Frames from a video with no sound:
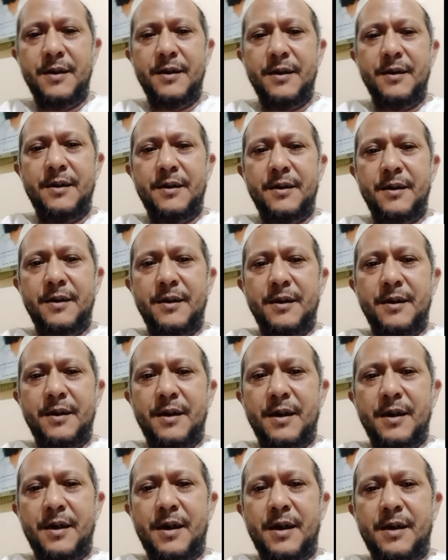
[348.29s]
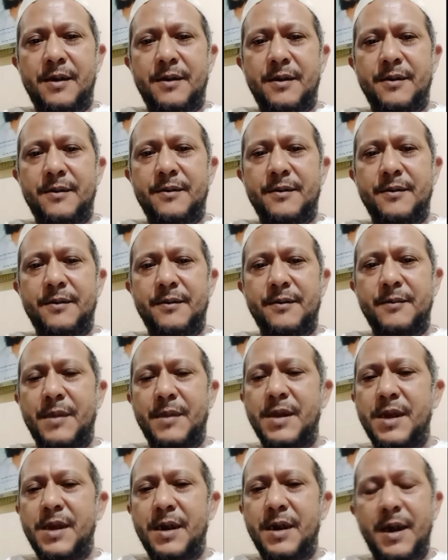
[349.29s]
membantuku
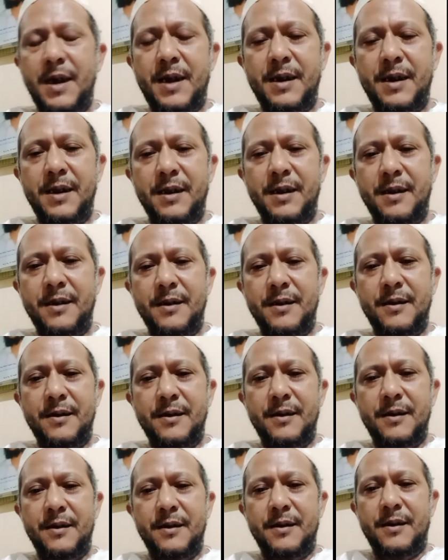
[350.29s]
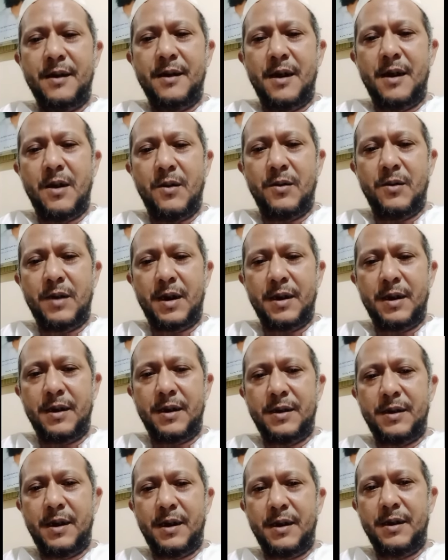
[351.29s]
yang menolongku
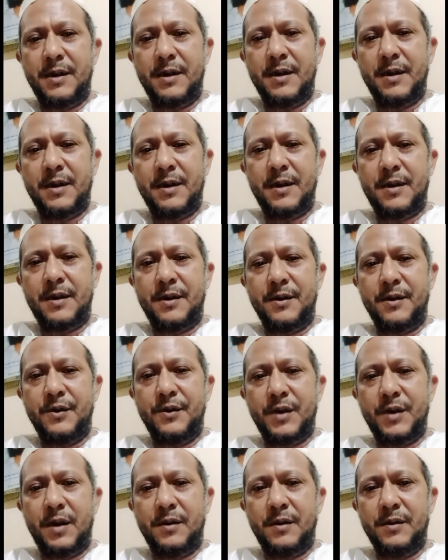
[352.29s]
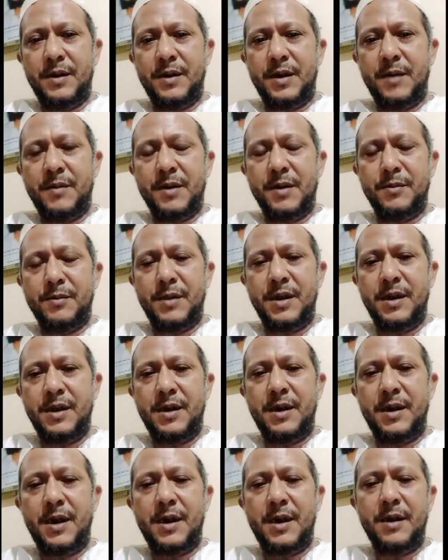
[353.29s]
hingga aku berwudhu dengan sempurna.
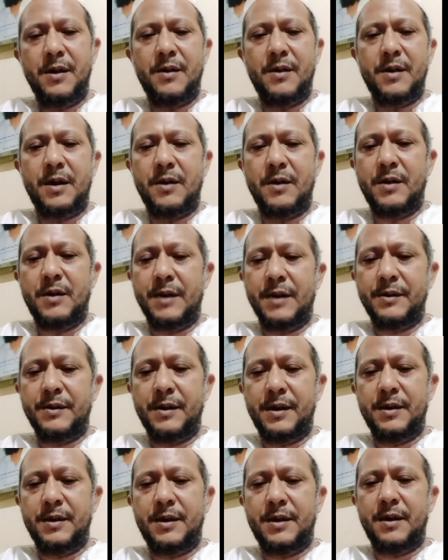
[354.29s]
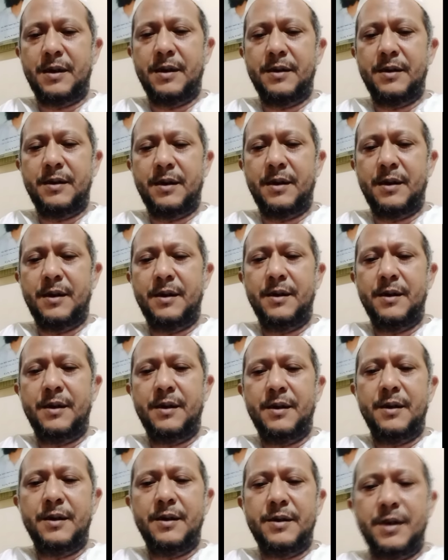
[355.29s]
Kita harus yakin kepada Allah
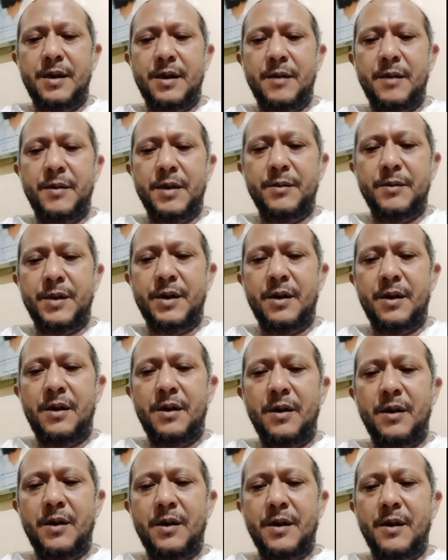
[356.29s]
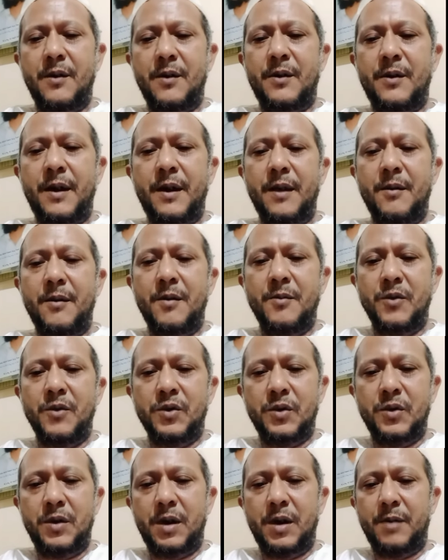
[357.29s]
Subhanahu wa taala
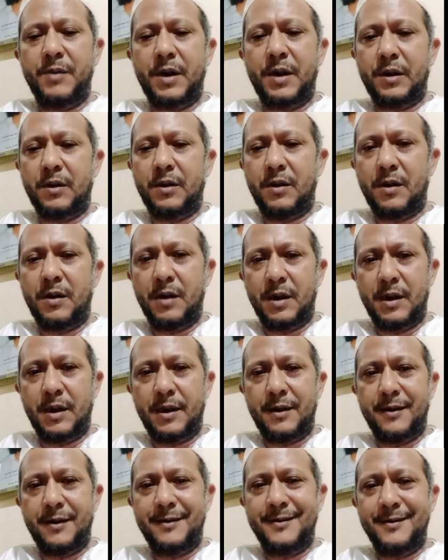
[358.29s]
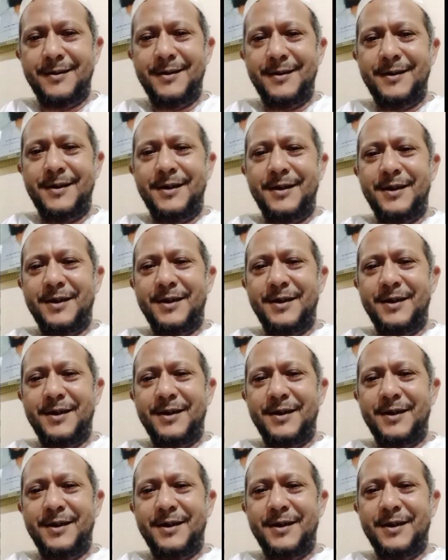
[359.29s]
sehingga rasa was-was yang